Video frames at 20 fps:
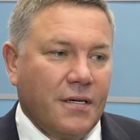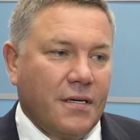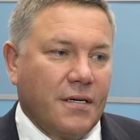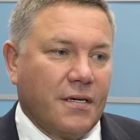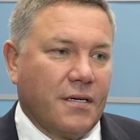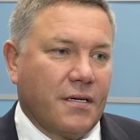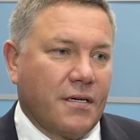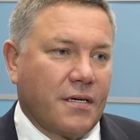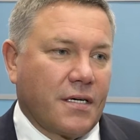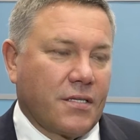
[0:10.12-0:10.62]

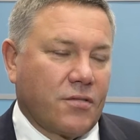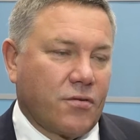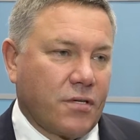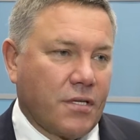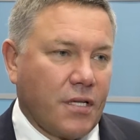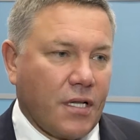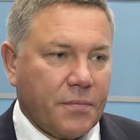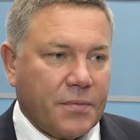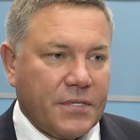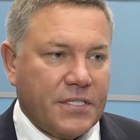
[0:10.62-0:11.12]
э, которые
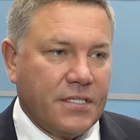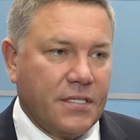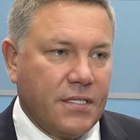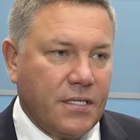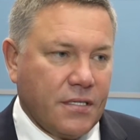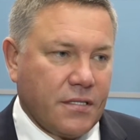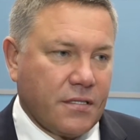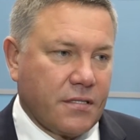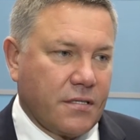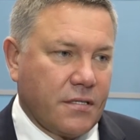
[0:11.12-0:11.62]
дал
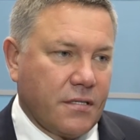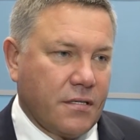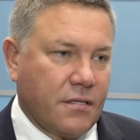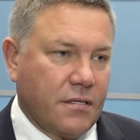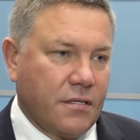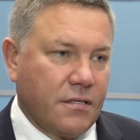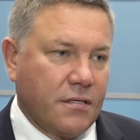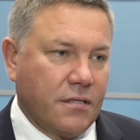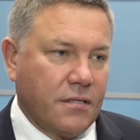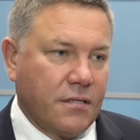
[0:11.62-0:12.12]
президент,
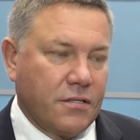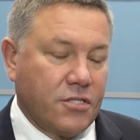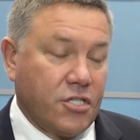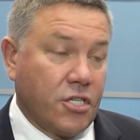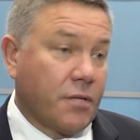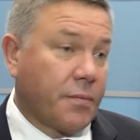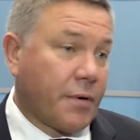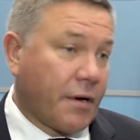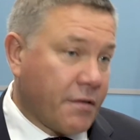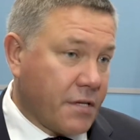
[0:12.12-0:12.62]

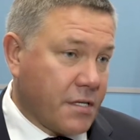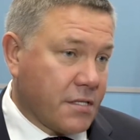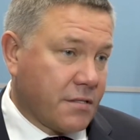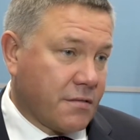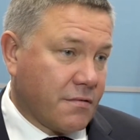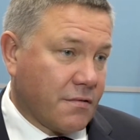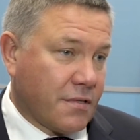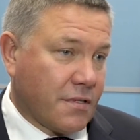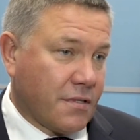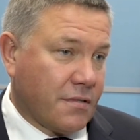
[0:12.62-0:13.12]
члены
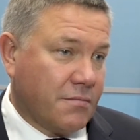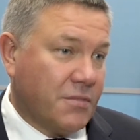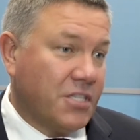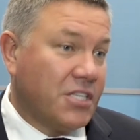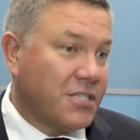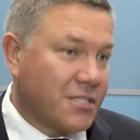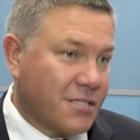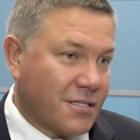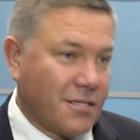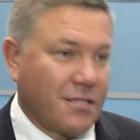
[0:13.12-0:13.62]
правительства,
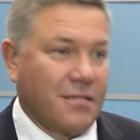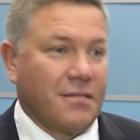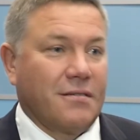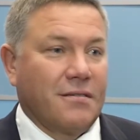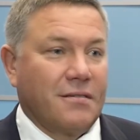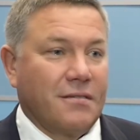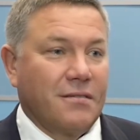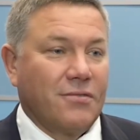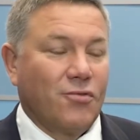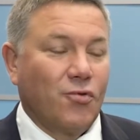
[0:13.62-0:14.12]
министры,
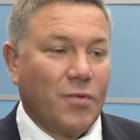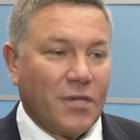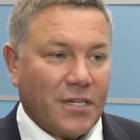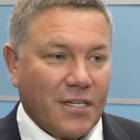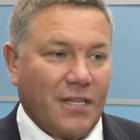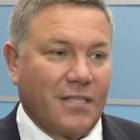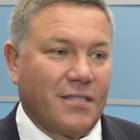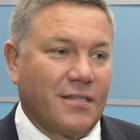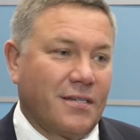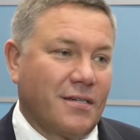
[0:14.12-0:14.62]

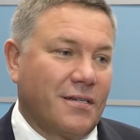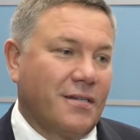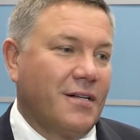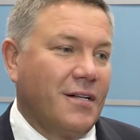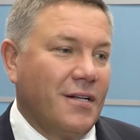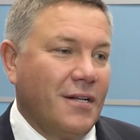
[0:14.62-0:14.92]
губернаторы.